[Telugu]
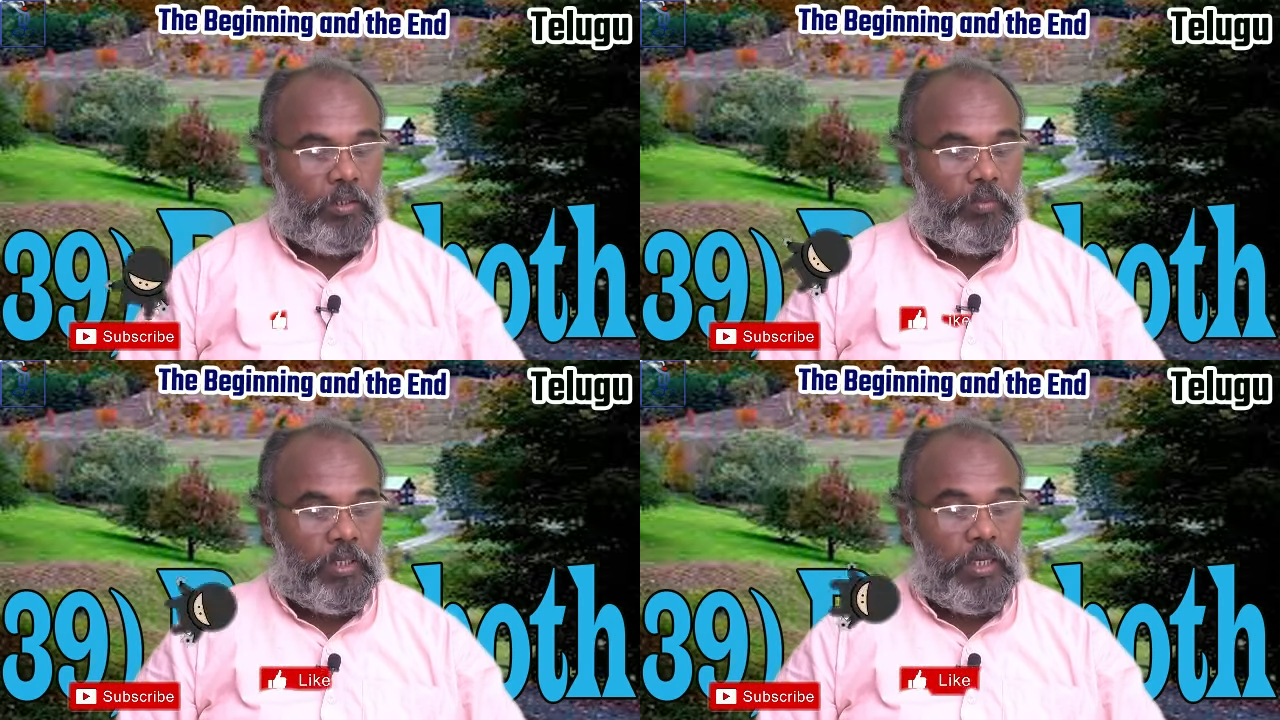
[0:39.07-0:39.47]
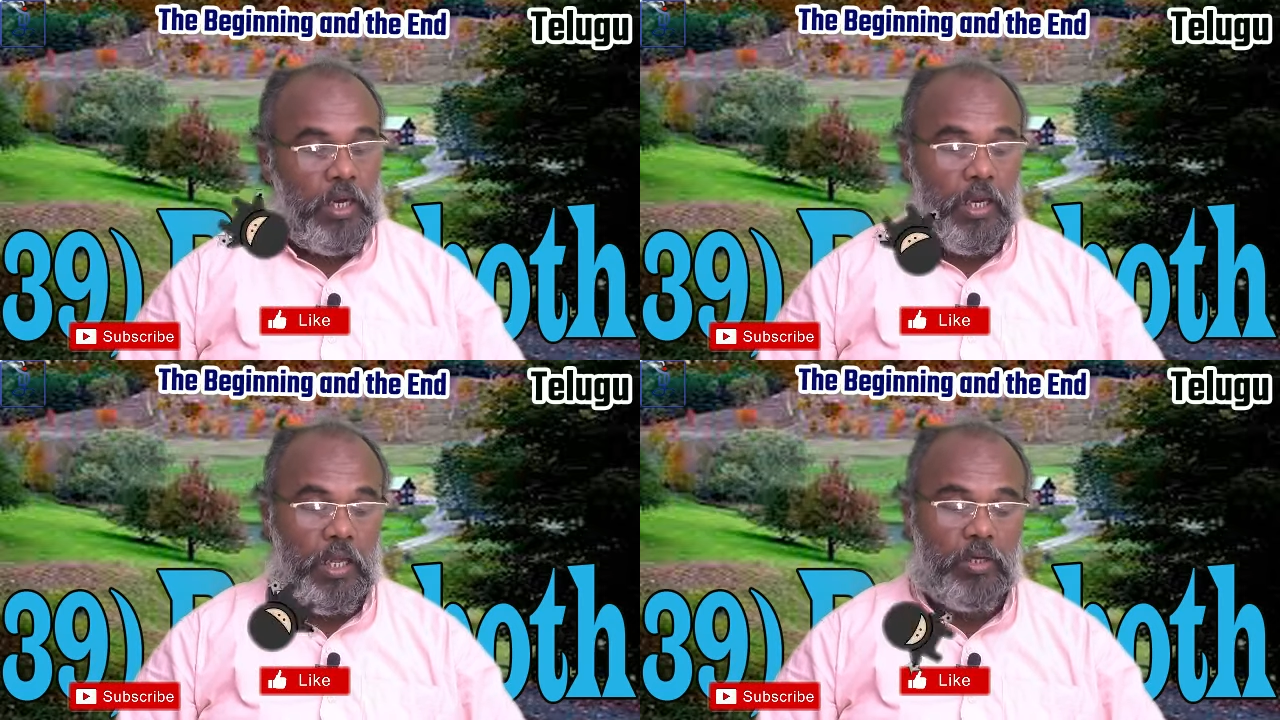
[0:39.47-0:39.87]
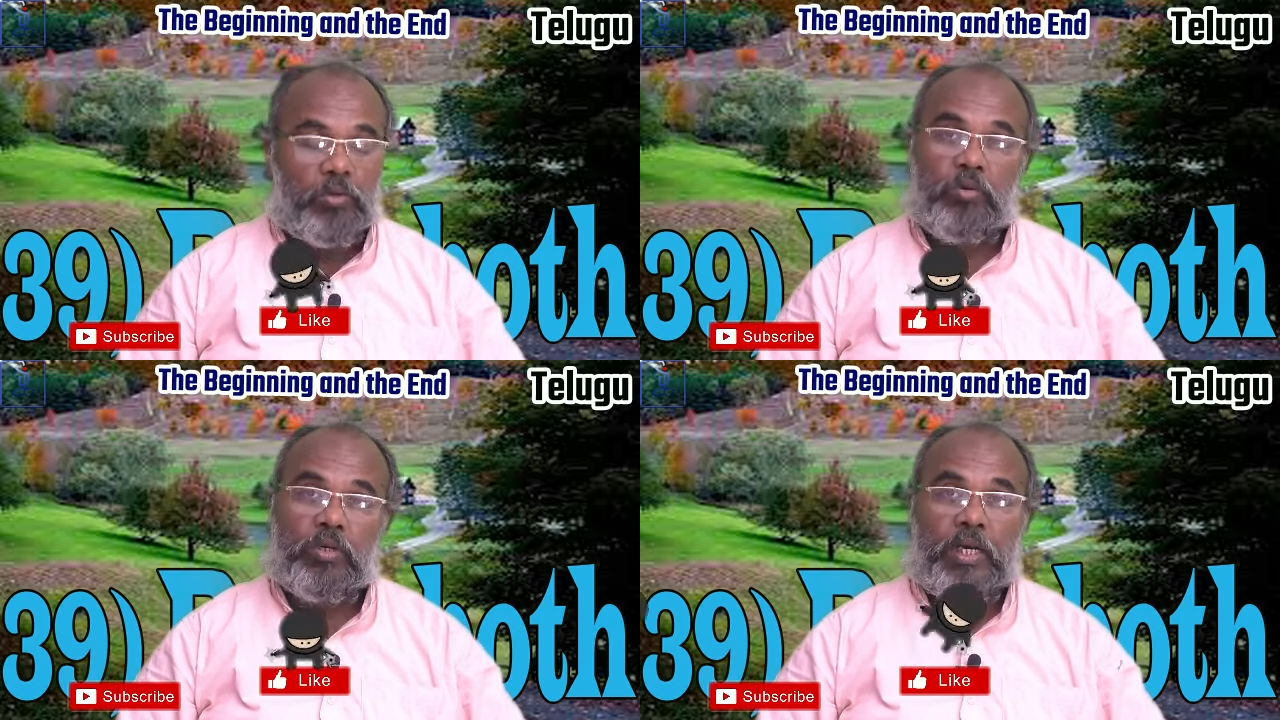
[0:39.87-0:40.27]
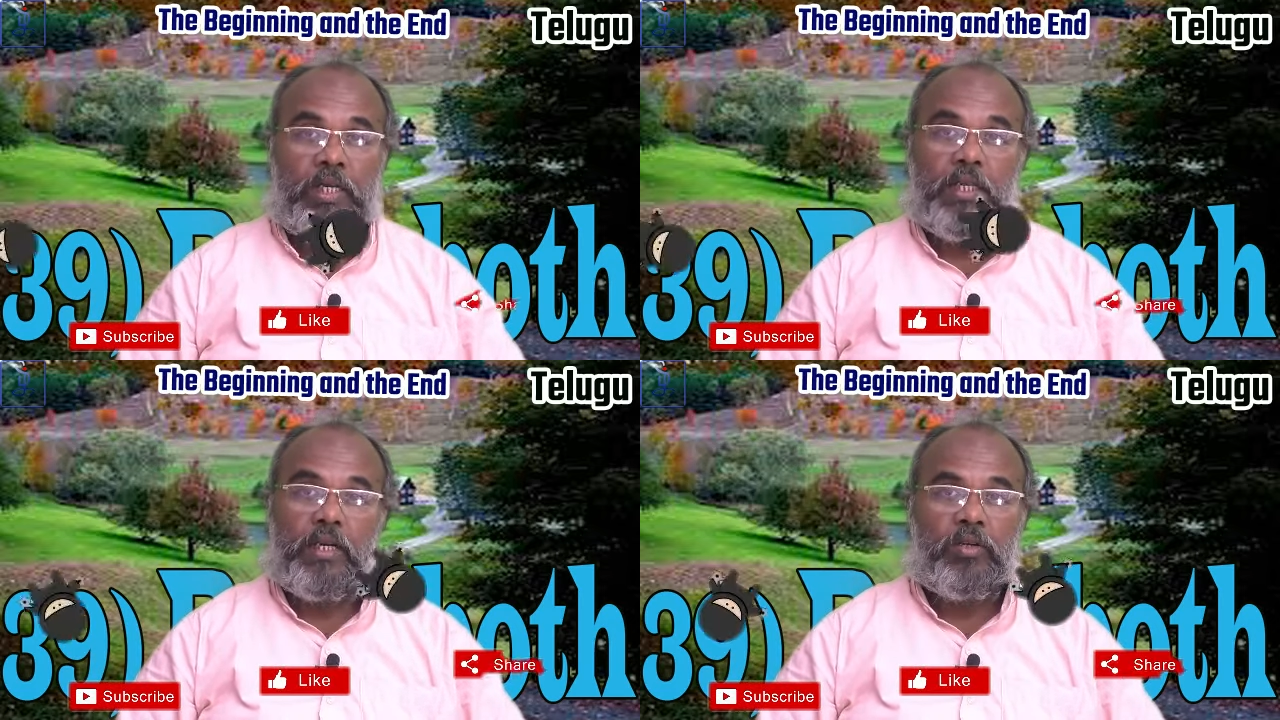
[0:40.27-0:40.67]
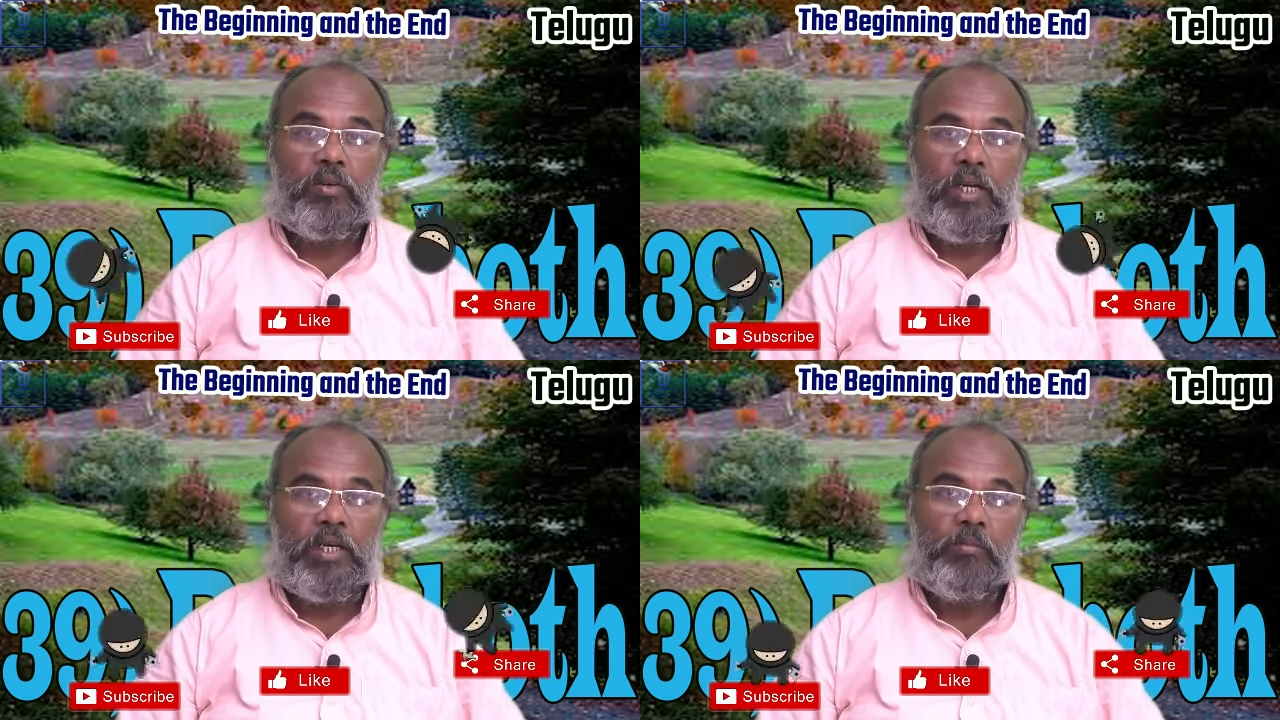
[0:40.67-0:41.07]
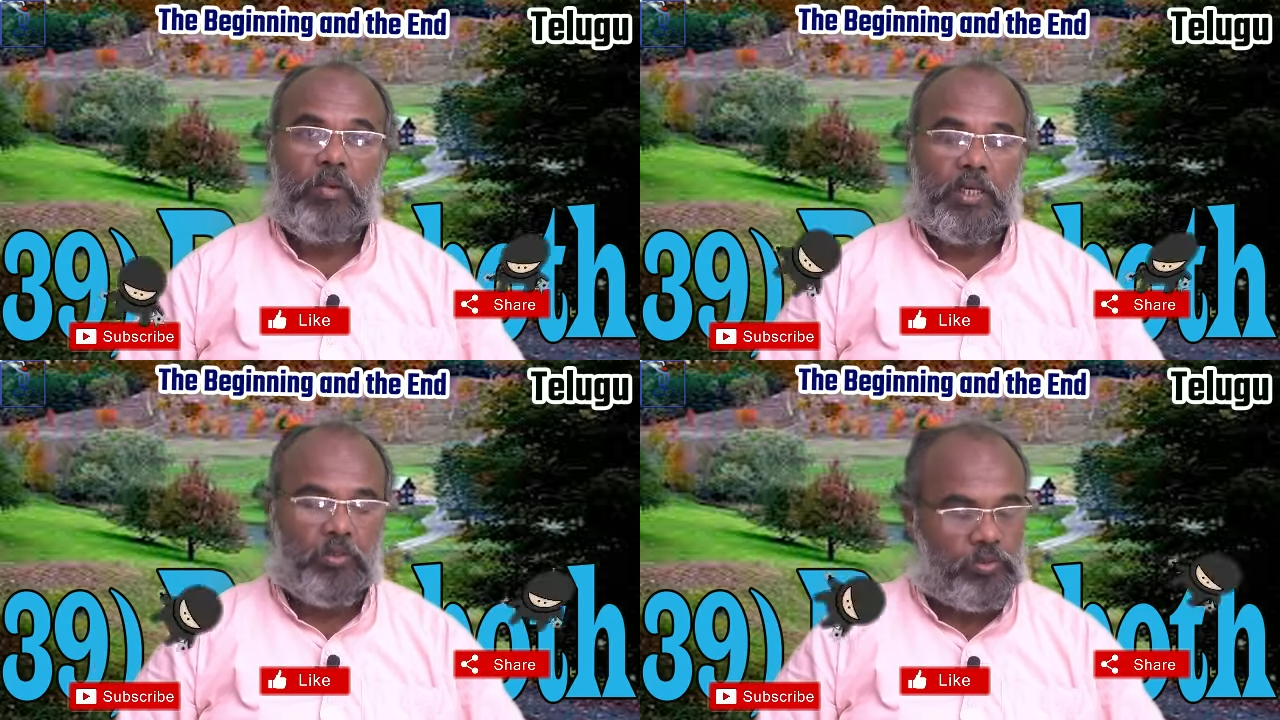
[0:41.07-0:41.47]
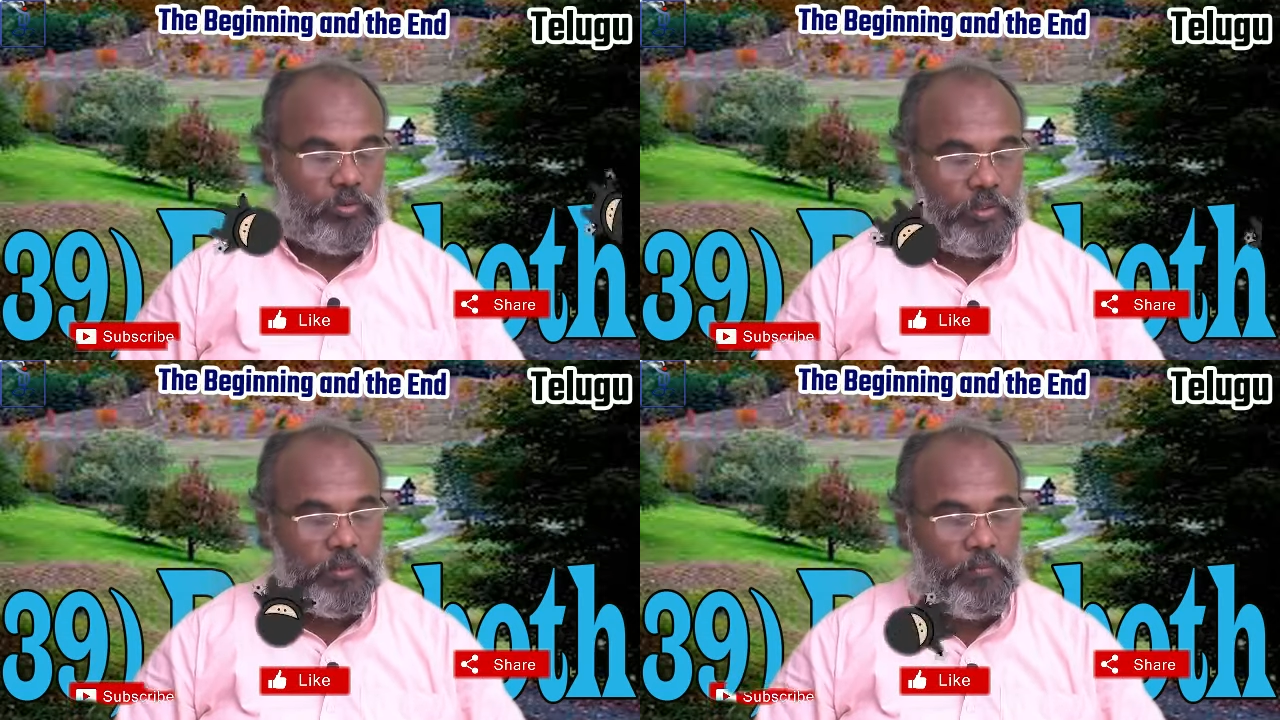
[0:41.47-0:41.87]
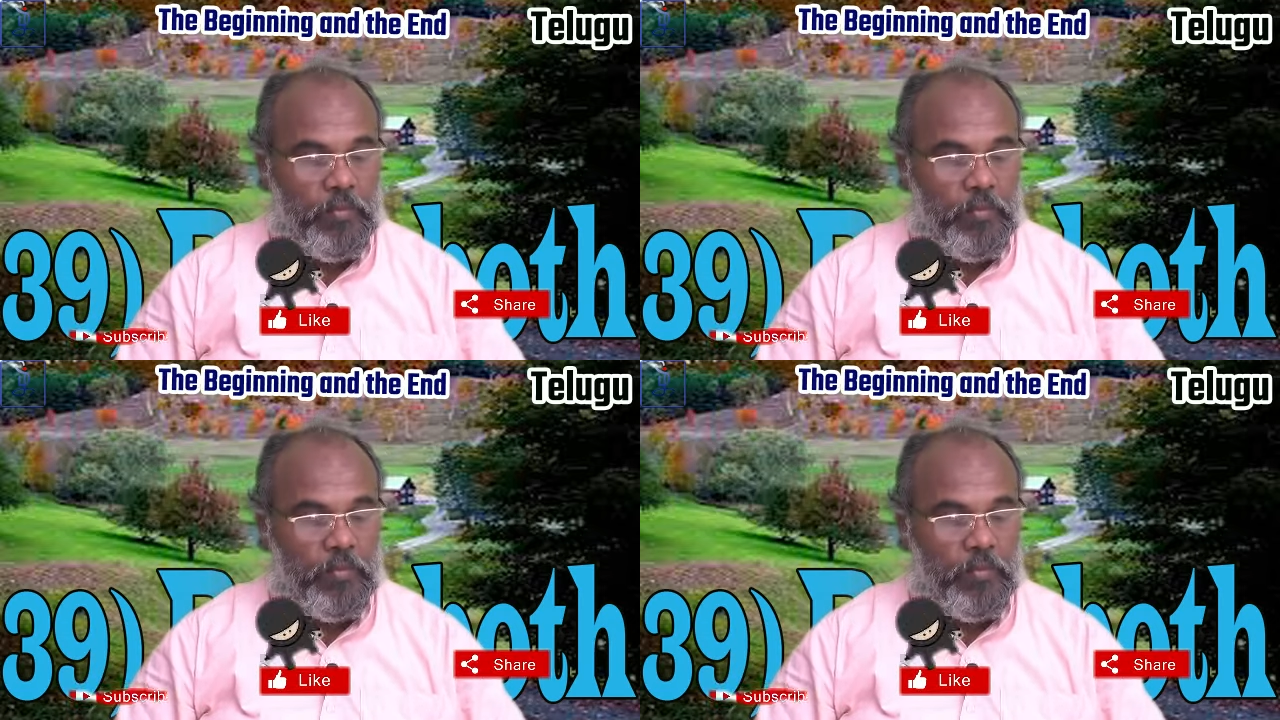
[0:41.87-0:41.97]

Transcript: మరి కాలాగును కట్టినాడు అని మాట వస్తుంది